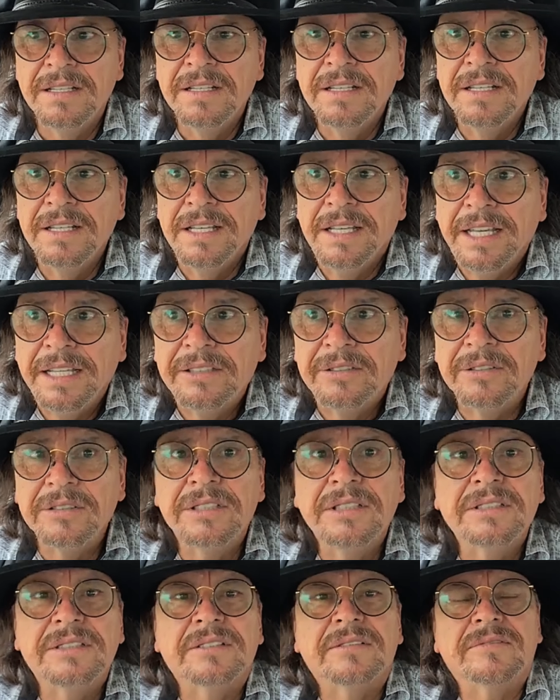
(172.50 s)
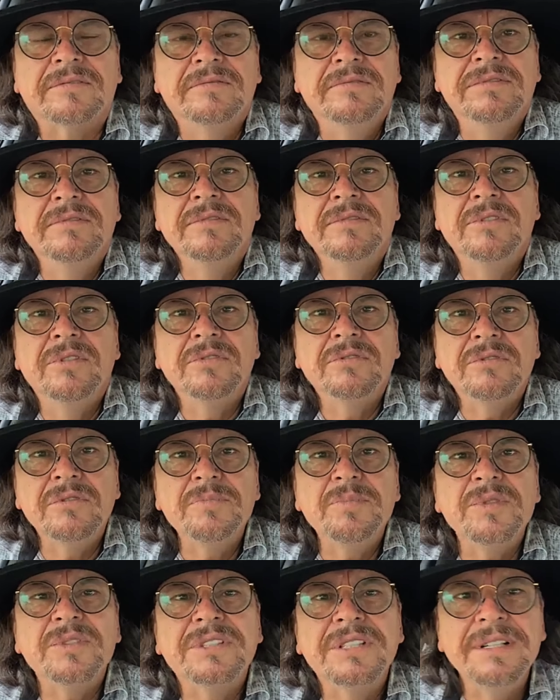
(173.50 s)
Entonces, los
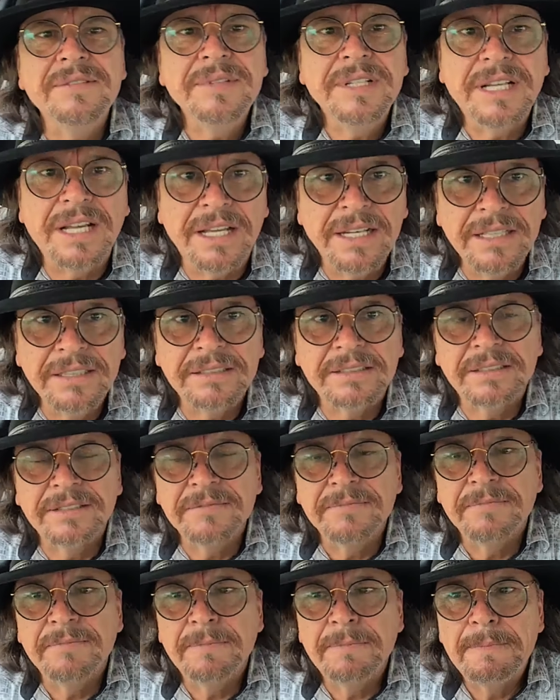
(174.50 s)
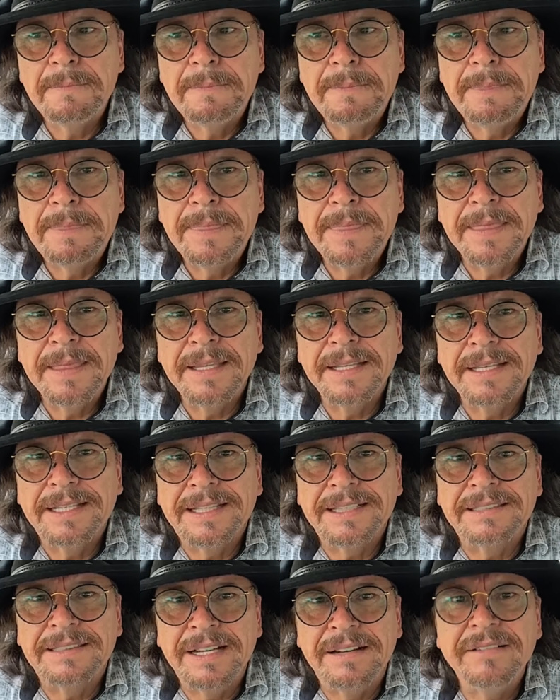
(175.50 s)
grupos criminales que
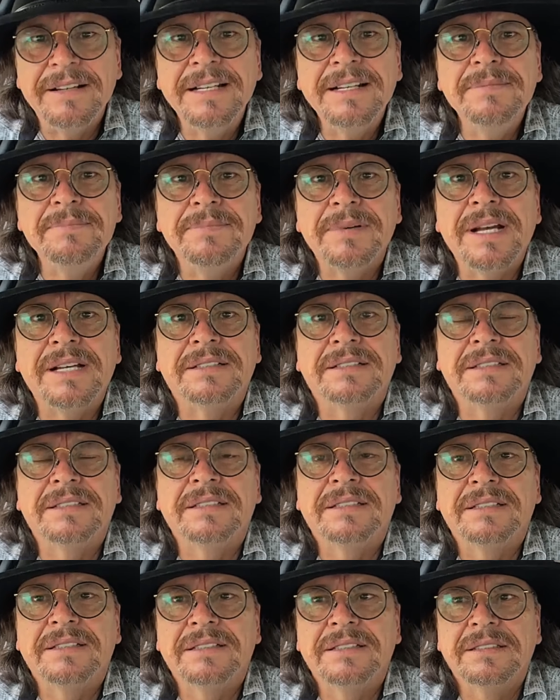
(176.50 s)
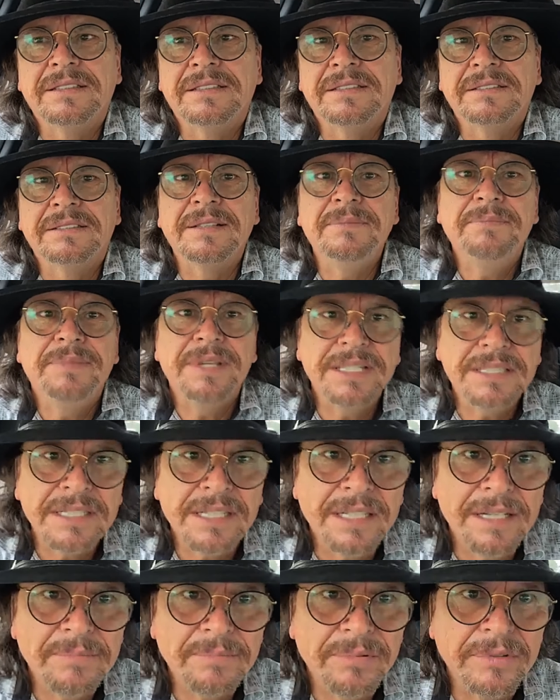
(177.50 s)
estaban en paz se empiezan a
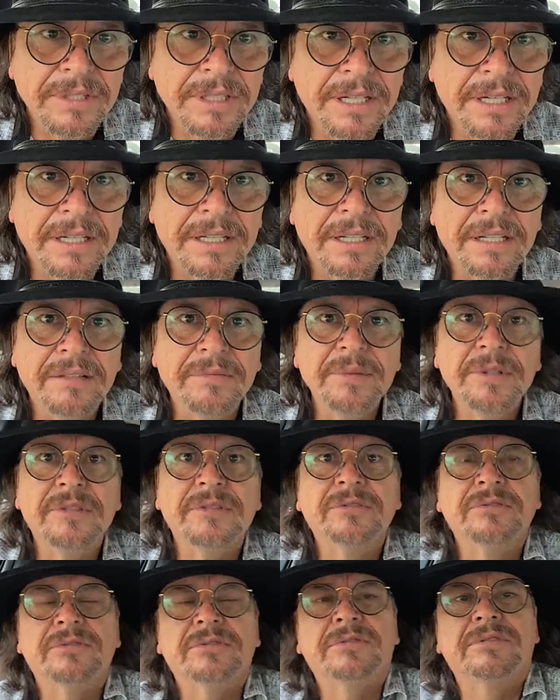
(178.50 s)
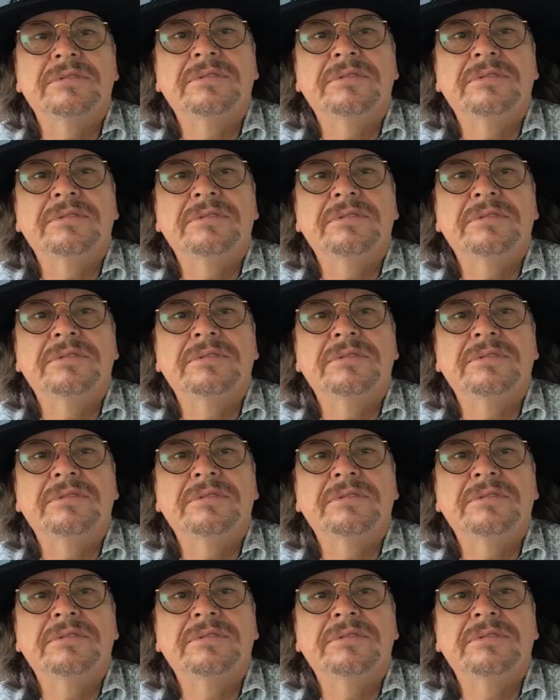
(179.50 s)
poner nerviosos